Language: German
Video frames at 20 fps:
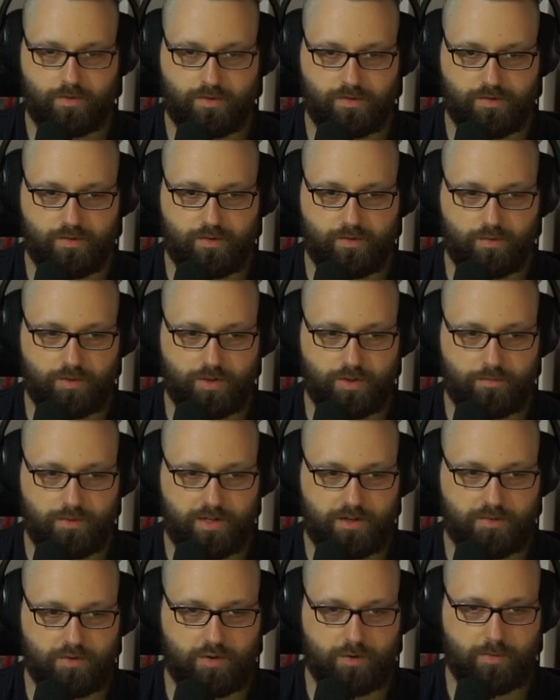Die sollen ruhig in
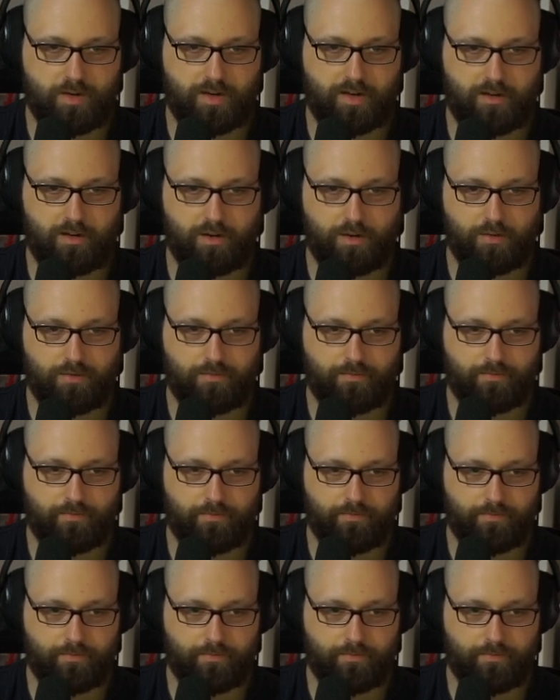meine Türme reinlaufen.